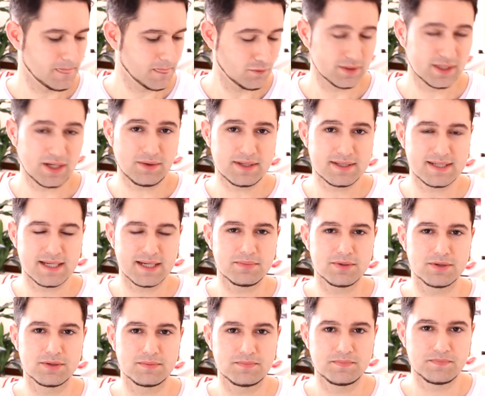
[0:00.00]
Vou dar um
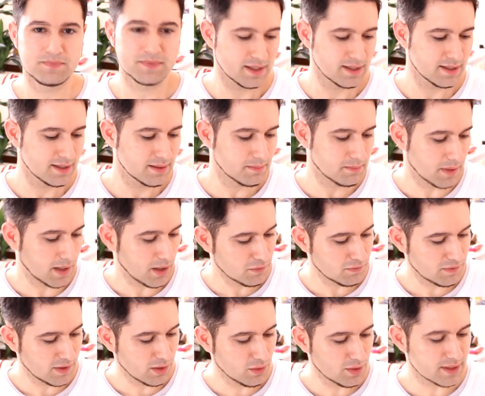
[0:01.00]
exemplo. Paulo
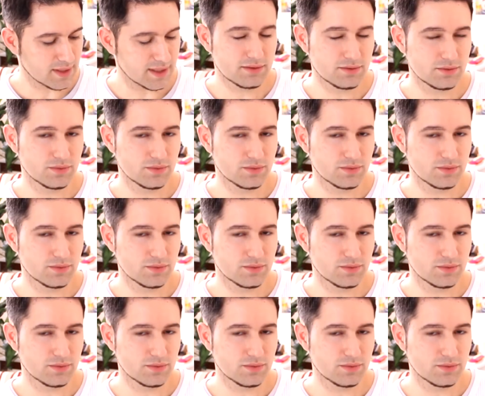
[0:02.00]
falou aqui